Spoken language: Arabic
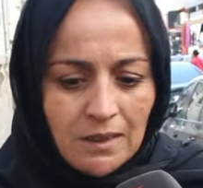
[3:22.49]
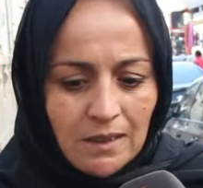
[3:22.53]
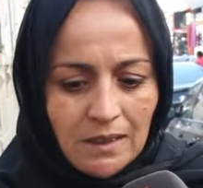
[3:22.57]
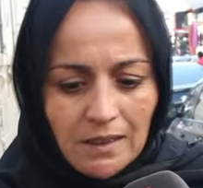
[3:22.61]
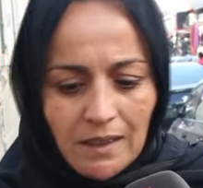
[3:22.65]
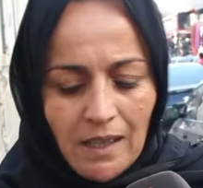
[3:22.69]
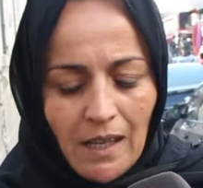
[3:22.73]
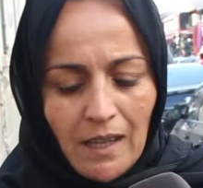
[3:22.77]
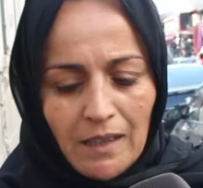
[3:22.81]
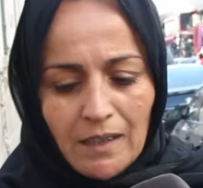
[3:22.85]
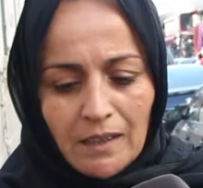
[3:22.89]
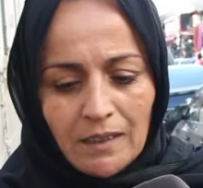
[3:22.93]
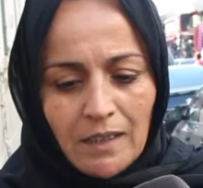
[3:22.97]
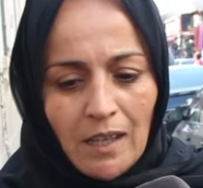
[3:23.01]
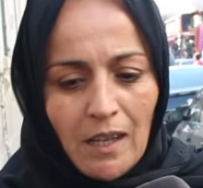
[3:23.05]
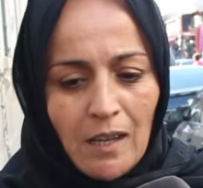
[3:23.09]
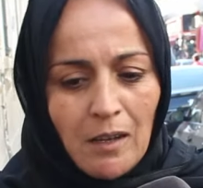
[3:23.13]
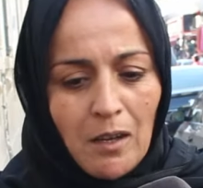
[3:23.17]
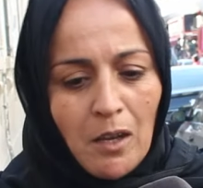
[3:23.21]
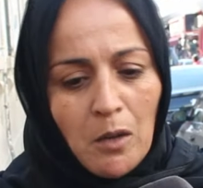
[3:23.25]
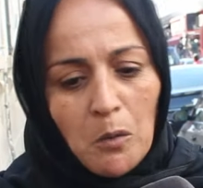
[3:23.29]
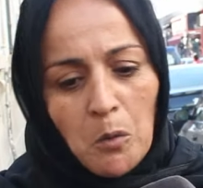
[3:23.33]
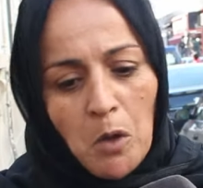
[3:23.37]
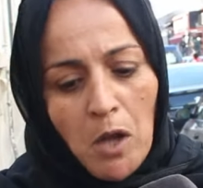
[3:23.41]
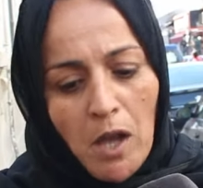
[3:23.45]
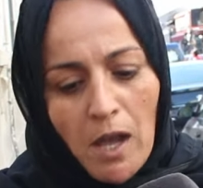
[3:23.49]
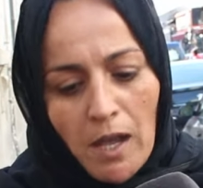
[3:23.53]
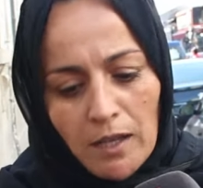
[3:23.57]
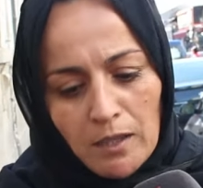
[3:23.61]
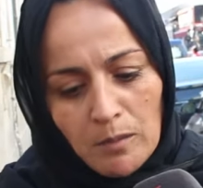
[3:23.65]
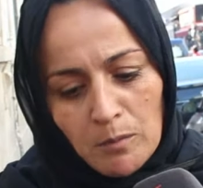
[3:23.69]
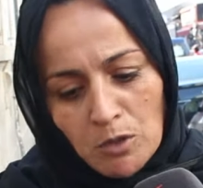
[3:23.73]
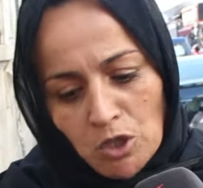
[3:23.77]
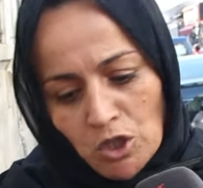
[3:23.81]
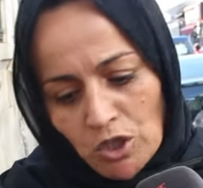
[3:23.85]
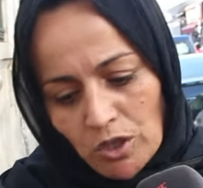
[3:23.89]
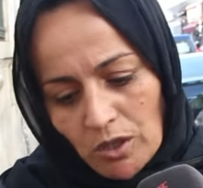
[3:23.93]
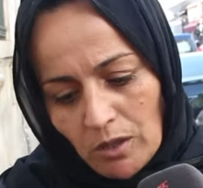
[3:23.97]
يعني هاني
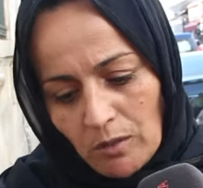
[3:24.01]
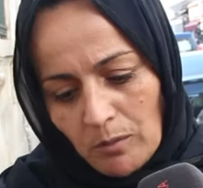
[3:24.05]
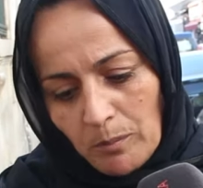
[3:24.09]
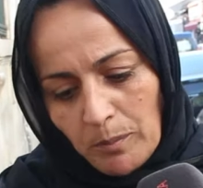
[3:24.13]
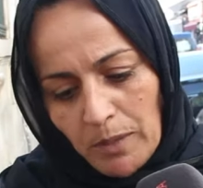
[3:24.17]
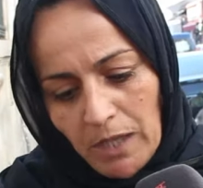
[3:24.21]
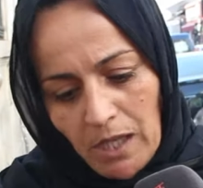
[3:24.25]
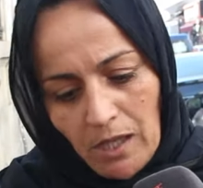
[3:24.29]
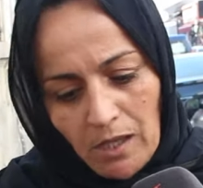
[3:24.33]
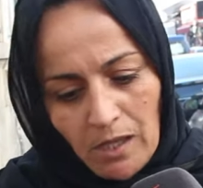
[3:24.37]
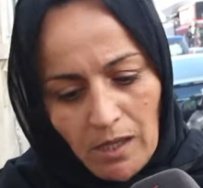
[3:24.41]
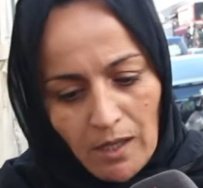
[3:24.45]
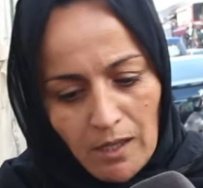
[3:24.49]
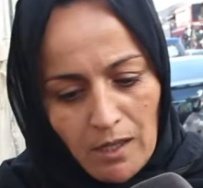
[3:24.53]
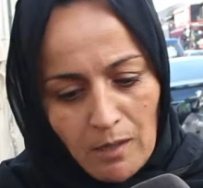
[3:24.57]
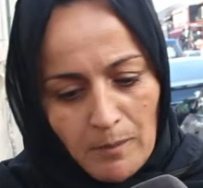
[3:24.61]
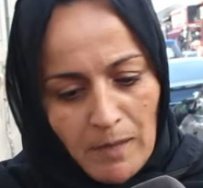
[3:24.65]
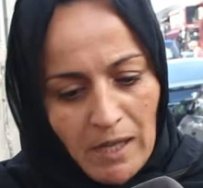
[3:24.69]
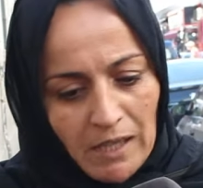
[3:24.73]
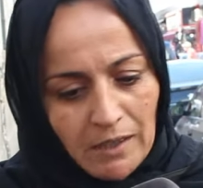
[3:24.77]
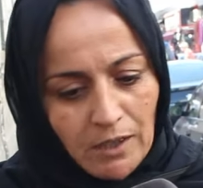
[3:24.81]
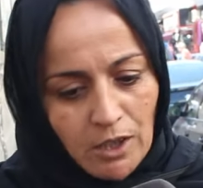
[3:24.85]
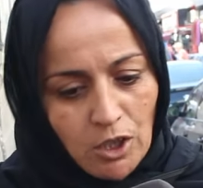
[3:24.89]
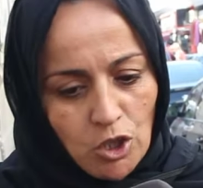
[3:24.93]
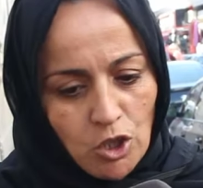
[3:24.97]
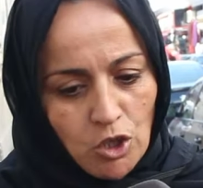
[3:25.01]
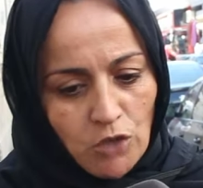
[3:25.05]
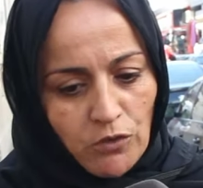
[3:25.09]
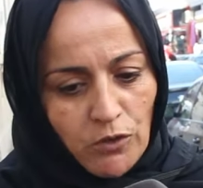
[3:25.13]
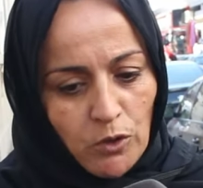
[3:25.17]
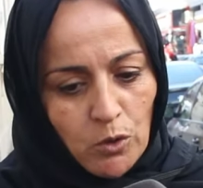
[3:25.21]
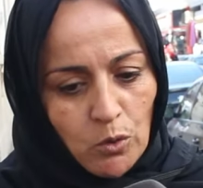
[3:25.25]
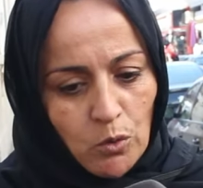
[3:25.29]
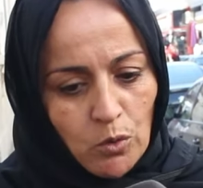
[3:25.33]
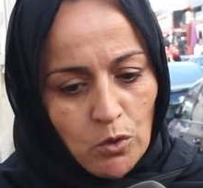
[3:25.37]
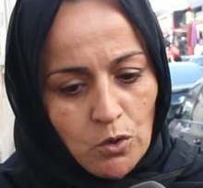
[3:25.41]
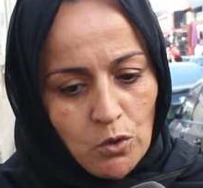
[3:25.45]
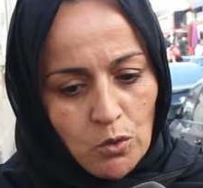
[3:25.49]
مش باهي انا ما عنديش
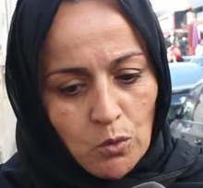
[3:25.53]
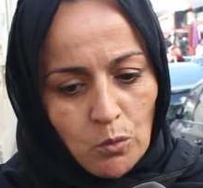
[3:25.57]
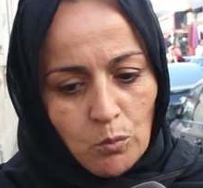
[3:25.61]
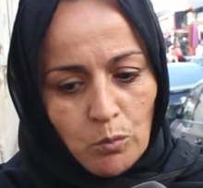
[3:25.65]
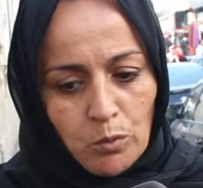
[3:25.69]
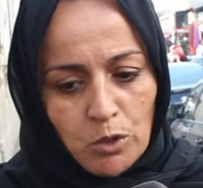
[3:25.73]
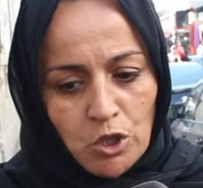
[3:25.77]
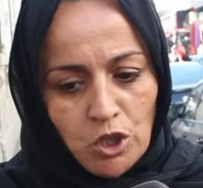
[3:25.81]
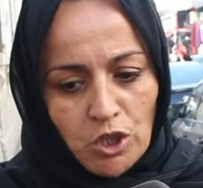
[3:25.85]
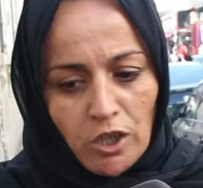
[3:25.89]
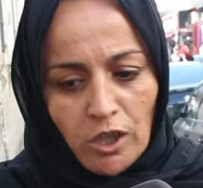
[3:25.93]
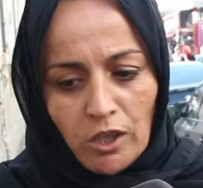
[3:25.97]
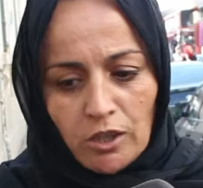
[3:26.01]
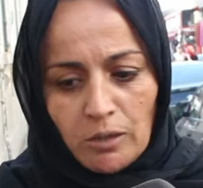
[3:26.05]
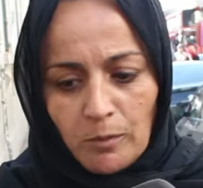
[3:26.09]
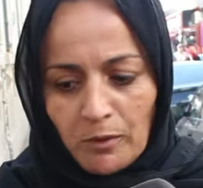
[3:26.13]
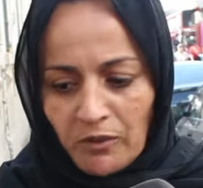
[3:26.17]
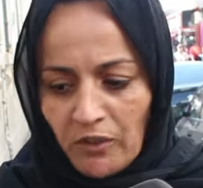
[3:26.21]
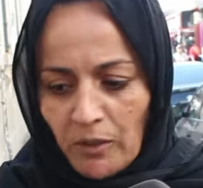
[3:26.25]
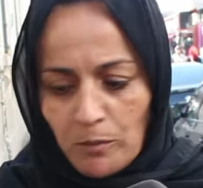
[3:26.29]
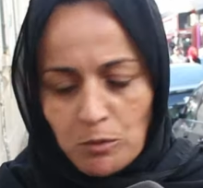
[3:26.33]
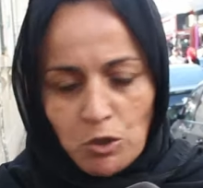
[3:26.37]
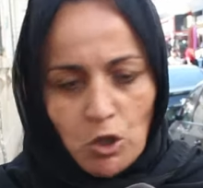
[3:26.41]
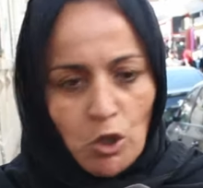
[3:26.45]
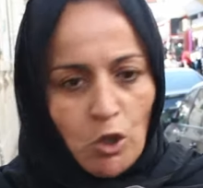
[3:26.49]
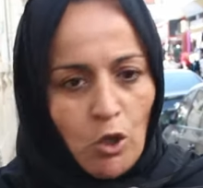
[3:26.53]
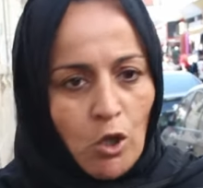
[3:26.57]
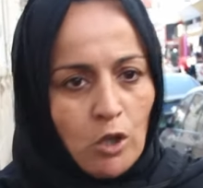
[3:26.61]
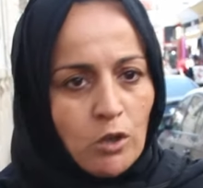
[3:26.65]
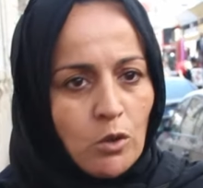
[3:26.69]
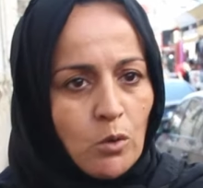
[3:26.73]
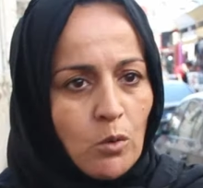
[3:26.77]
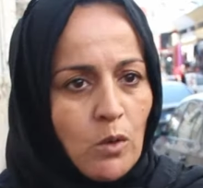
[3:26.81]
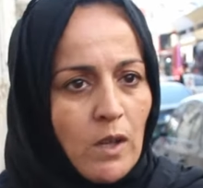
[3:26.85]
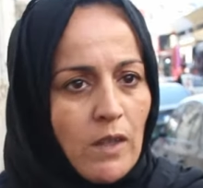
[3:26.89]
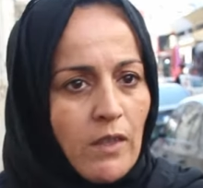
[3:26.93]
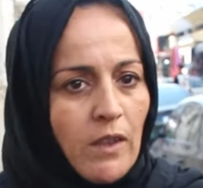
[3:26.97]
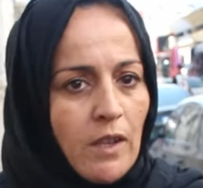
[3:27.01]
فلوس وباش نخدم فين باش
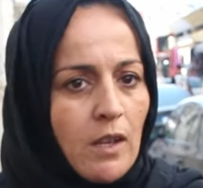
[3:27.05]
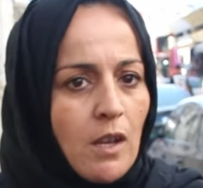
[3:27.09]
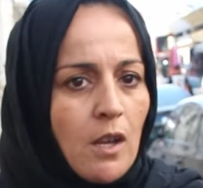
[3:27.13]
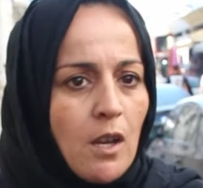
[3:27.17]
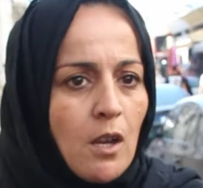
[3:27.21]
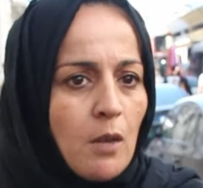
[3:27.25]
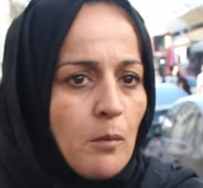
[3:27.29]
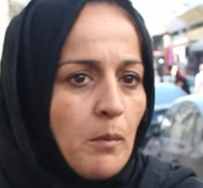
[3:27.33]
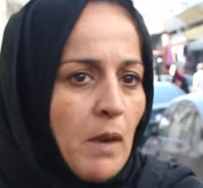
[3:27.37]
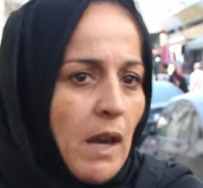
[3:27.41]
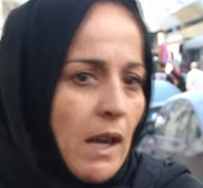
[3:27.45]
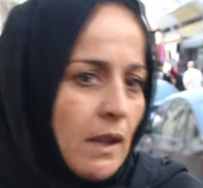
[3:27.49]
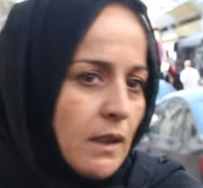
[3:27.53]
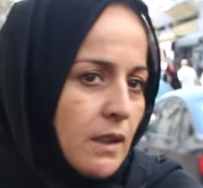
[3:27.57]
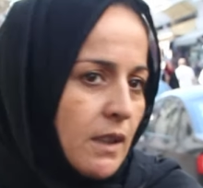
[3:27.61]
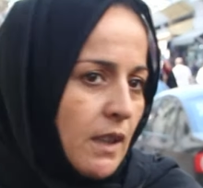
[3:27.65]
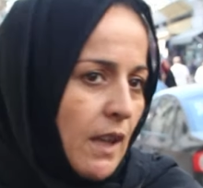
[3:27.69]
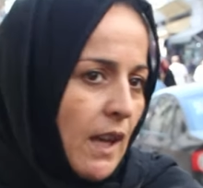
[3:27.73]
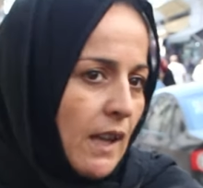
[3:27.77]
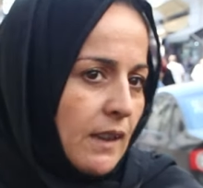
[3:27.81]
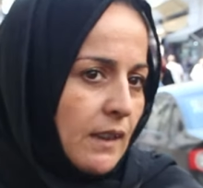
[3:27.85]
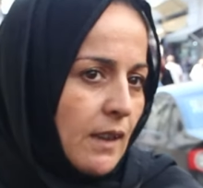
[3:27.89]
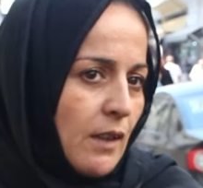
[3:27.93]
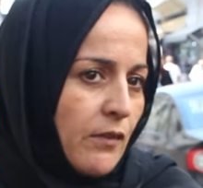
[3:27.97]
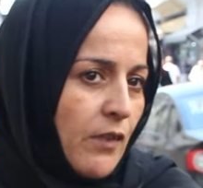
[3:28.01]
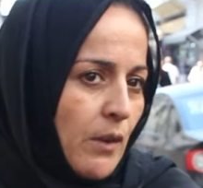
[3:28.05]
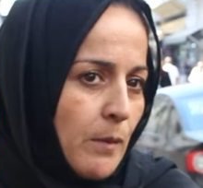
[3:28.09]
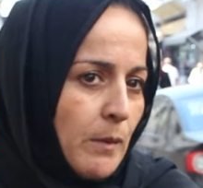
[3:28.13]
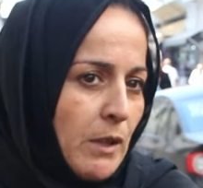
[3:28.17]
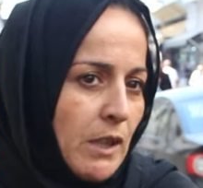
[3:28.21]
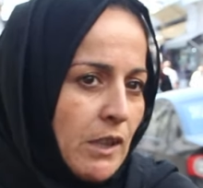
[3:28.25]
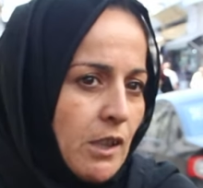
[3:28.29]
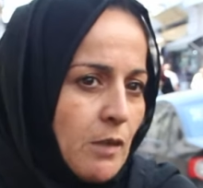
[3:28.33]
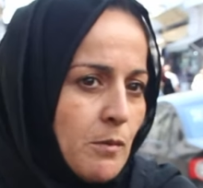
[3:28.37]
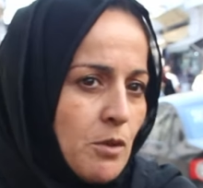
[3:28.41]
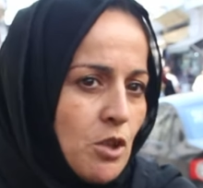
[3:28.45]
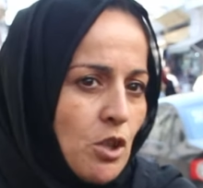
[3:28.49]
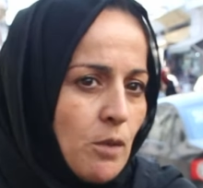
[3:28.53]
نحطوا هذا ما عندي حتى
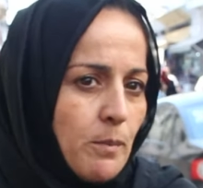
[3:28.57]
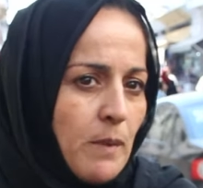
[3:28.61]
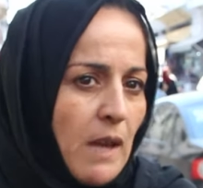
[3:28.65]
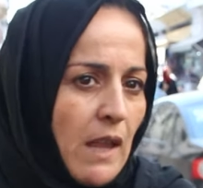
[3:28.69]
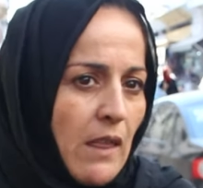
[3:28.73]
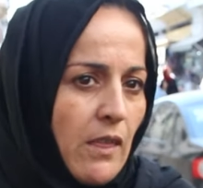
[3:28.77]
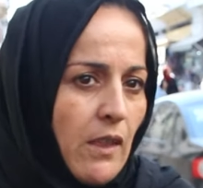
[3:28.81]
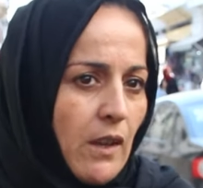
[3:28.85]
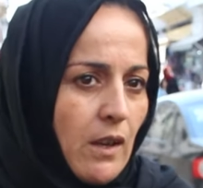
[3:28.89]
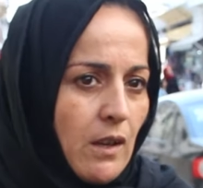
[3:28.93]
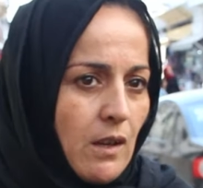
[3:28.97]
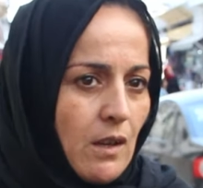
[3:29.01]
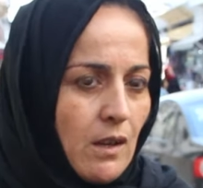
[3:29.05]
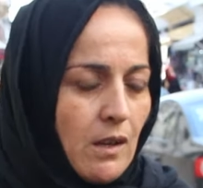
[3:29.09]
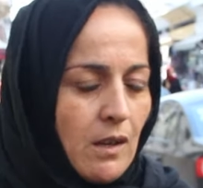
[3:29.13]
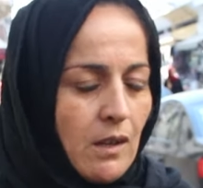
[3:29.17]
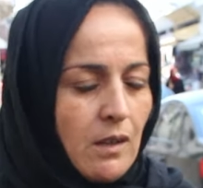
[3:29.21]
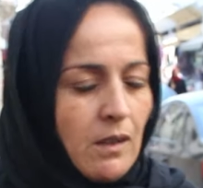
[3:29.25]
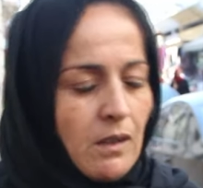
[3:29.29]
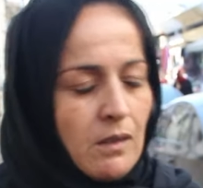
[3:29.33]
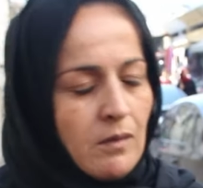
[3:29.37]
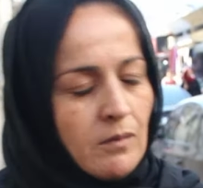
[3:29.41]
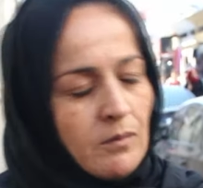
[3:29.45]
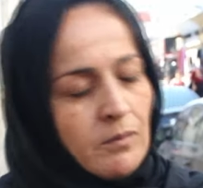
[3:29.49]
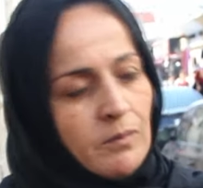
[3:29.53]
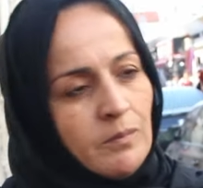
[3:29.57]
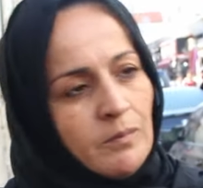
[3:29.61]
فاميلتي مشي بحذايا لهنا